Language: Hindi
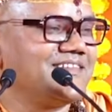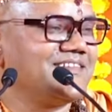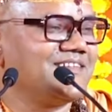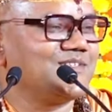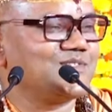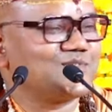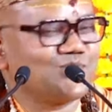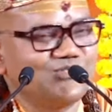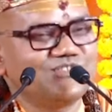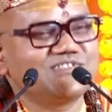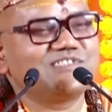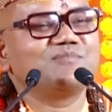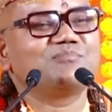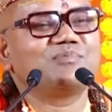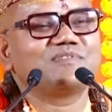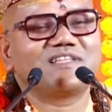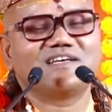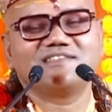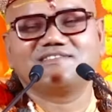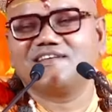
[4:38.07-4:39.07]
शोध से
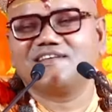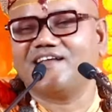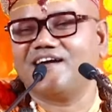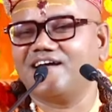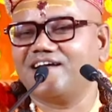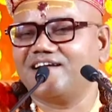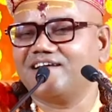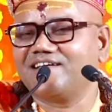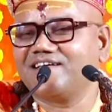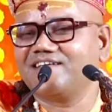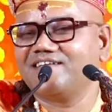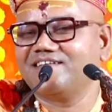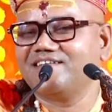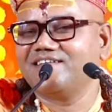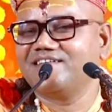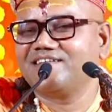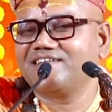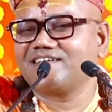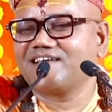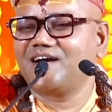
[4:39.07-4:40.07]
पता चला है
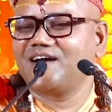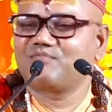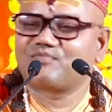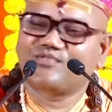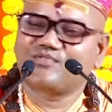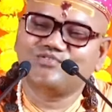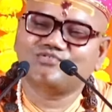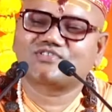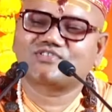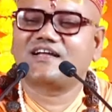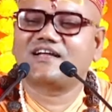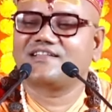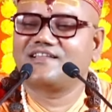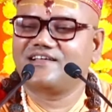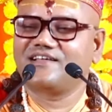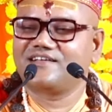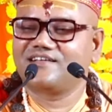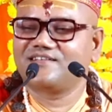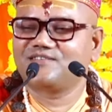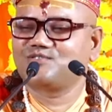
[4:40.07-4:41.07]
कि आप खुश कर
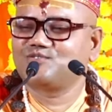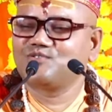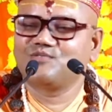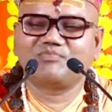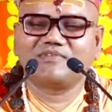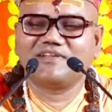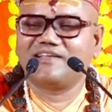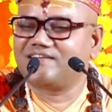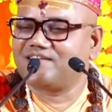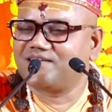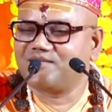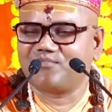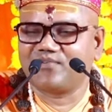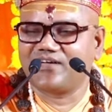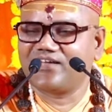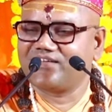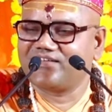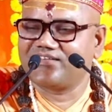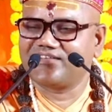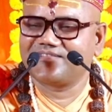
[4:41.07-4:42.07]
देंगे चुप नहीं कर
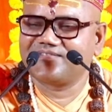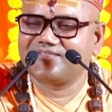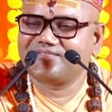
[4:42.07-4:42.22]
पाएंगे